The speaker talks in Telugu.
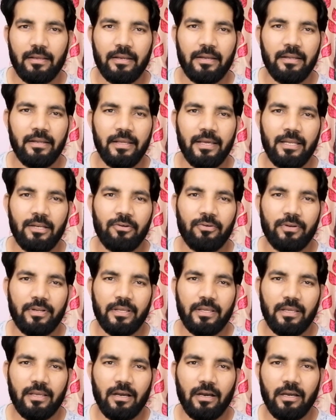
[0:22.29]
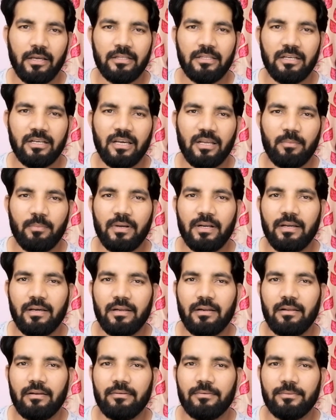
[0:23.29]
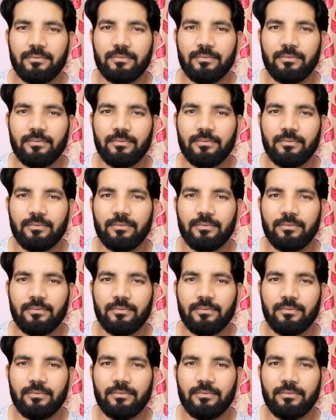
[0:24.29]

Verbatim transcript: ఇండియాలోని ఆయుధ కర్మాగారాలు